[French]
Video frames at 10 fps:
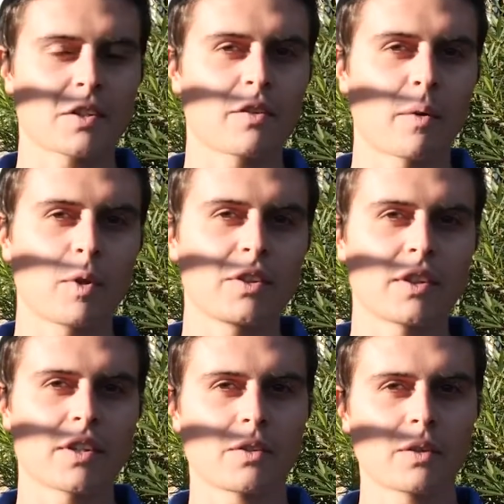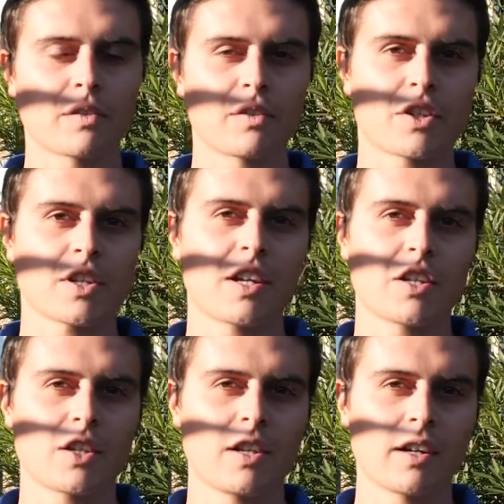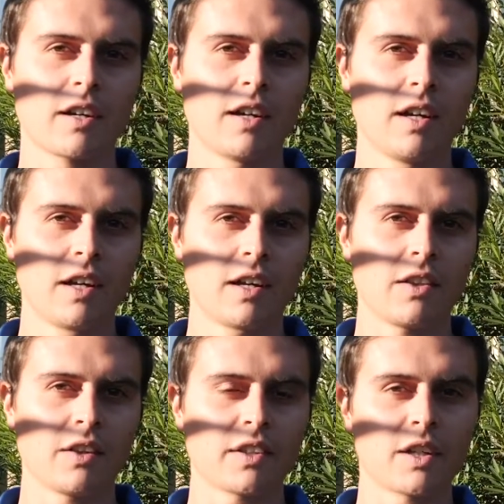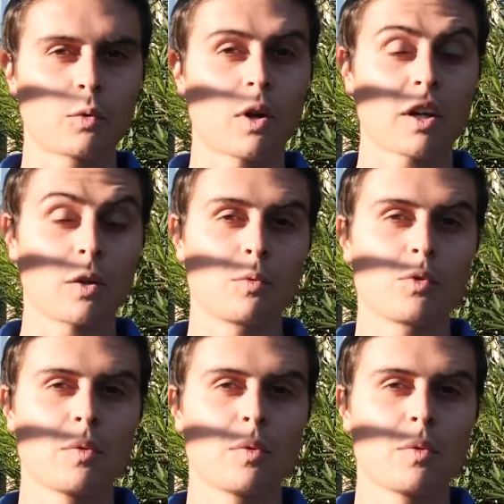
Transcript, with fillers: un exercice vraiment intéressant de réfléchir à l'échelle d'un territoire qui en plus